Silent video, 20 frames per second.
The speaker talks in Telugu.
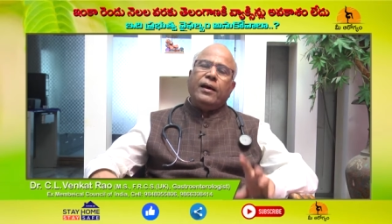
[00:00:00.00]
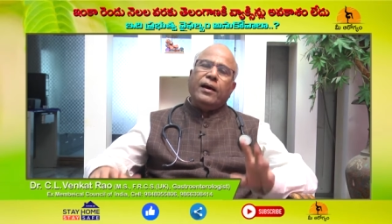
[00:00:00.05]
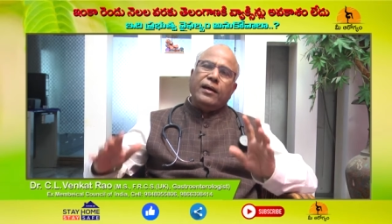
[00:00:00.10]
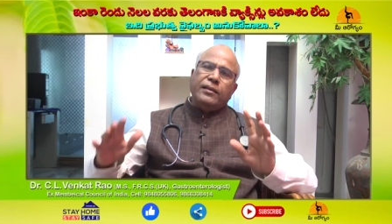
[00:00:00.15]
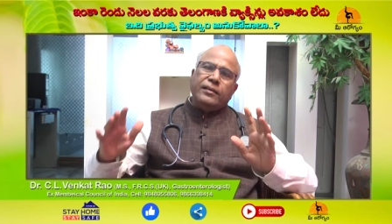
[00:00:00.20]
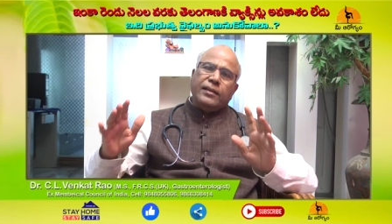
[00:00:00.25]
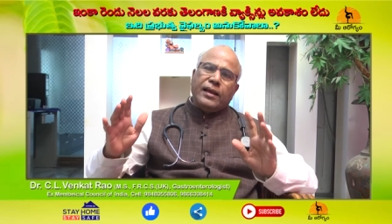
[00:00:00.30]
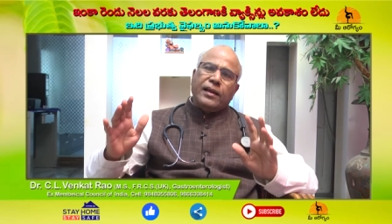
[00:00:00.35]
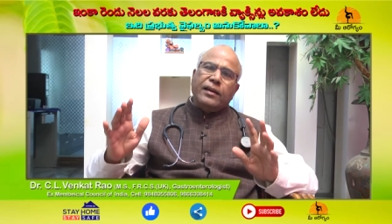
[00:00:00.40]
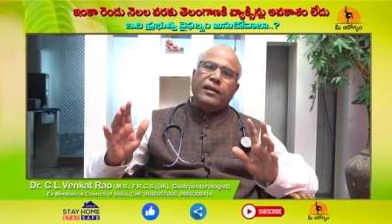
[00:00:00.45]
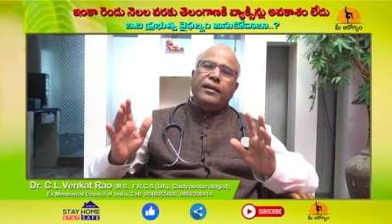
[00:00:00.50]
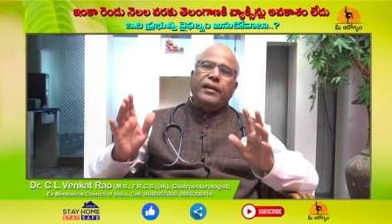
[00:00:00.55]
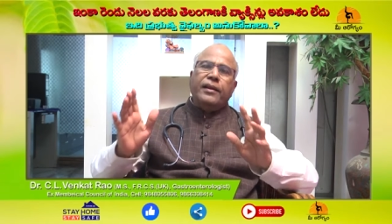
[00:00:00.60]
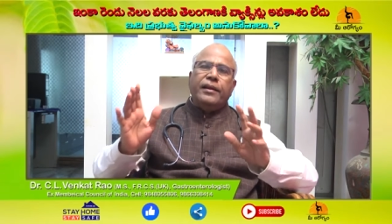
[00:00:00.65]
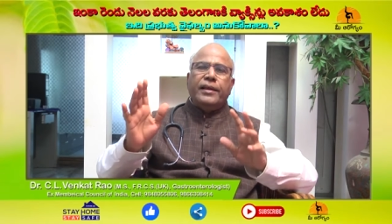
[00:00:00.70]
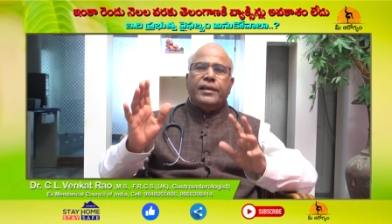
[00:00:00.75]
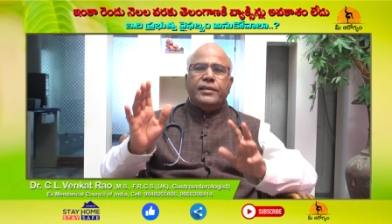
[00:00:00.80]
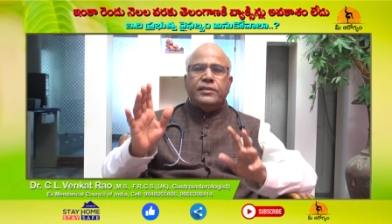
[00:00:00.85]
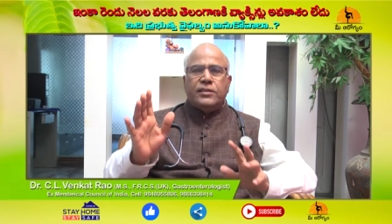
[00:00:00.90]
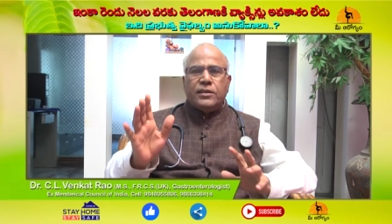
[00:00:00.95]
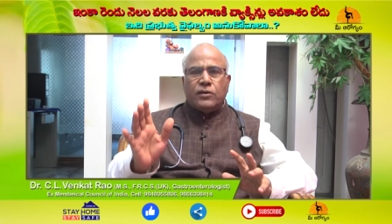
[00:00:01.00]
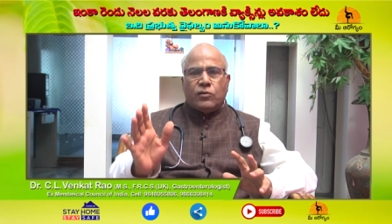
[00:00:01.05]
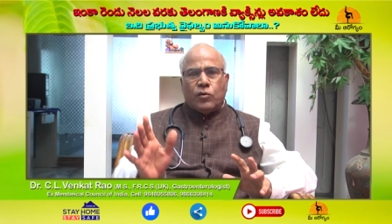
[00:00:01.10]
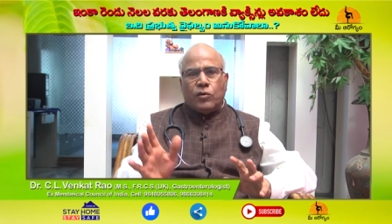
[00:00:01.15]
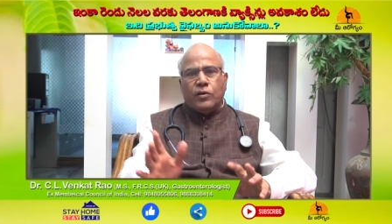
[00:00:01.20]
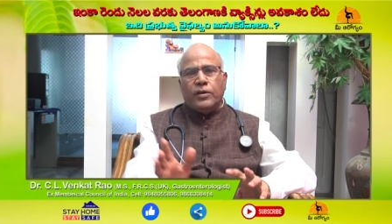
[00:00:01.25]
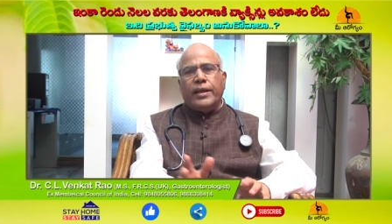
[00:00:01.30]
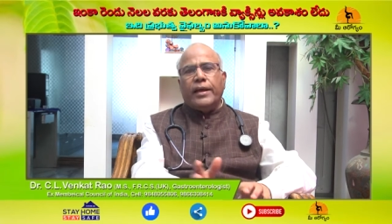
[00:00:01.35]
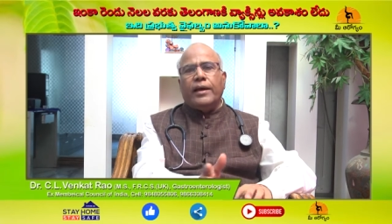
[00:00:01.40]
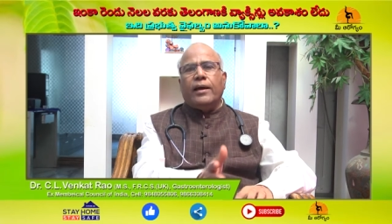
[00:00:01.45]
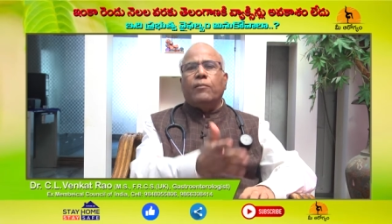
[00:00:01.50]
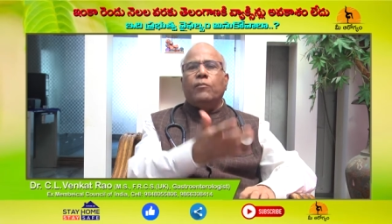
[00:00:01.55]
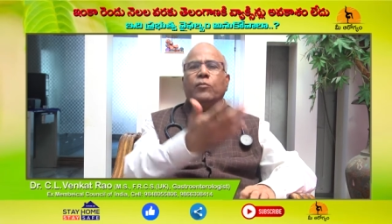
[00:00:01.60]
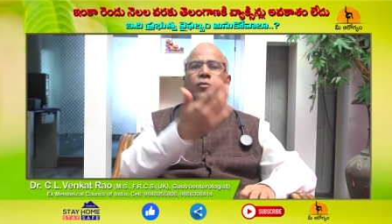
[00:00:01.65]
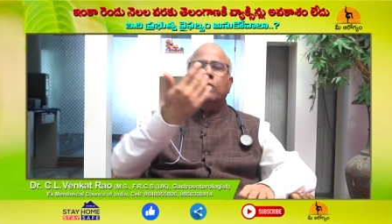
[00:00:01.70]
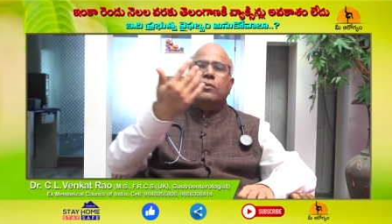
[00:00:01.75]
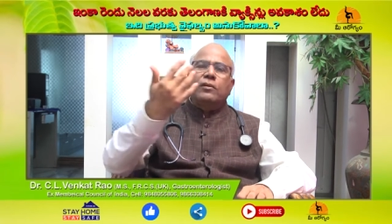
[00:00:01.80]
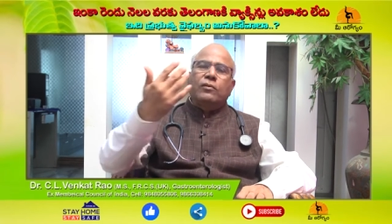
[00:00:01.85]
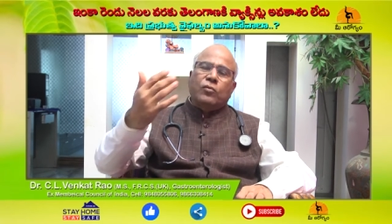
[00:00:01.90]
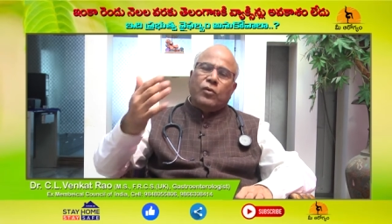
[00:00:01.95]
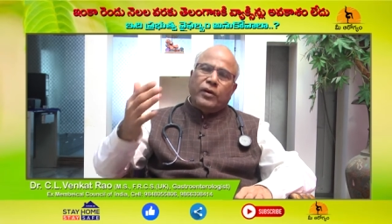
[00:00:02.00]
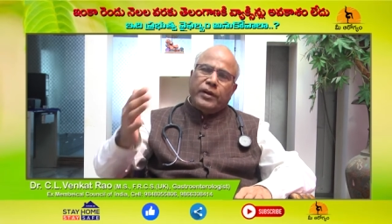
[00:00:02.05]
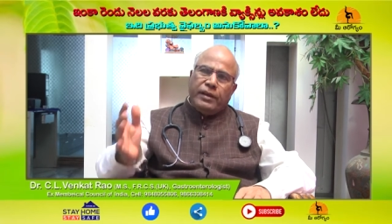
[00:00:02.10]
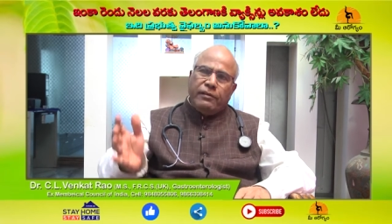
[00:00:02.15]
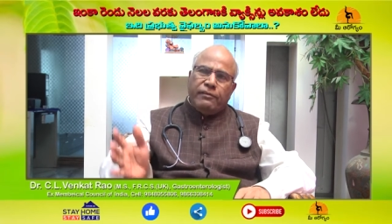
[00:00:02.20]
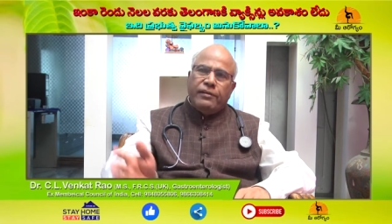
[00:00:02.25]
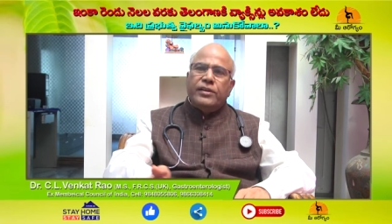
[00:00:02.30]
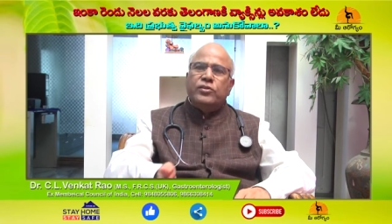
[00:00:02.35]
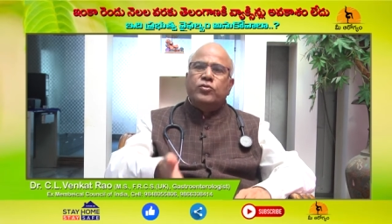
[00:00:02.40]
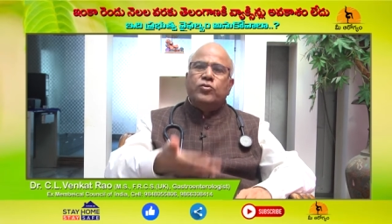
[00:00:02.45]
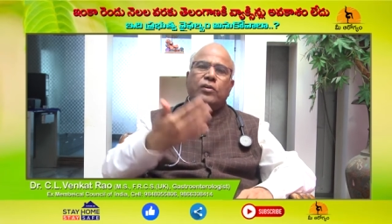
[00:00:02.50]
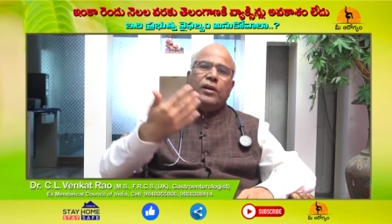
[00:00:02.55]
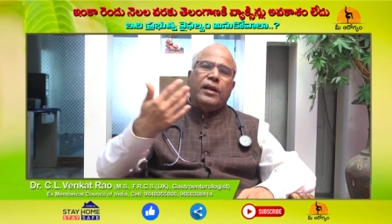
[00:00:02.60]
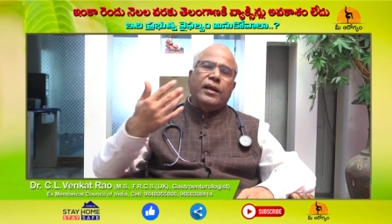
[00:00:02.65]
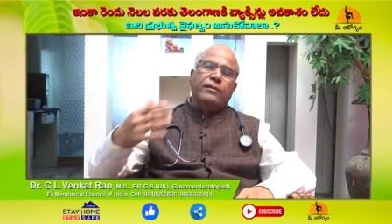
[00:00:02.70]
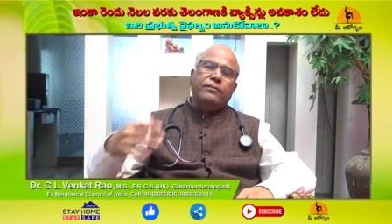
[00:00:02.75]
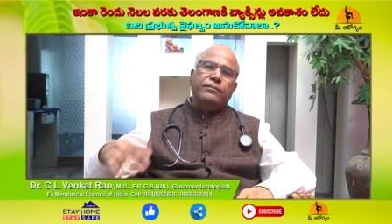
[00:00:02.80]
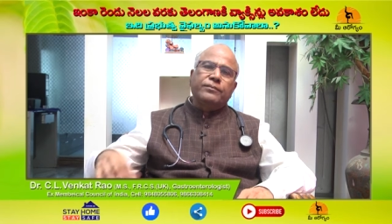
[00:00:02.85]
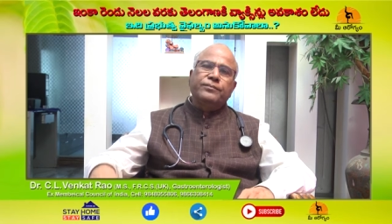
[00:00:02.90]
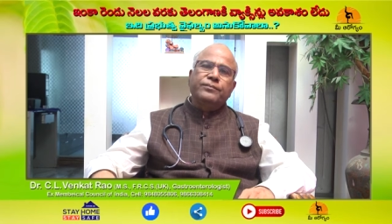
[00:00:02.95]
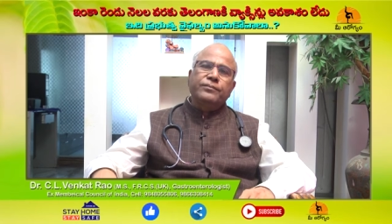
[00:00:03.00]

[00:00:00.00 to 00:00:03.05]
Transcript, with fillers: ఆ ధర నిర్ణయించి కొన్ని అమ్ము కొన్ని వేస్తున్నారు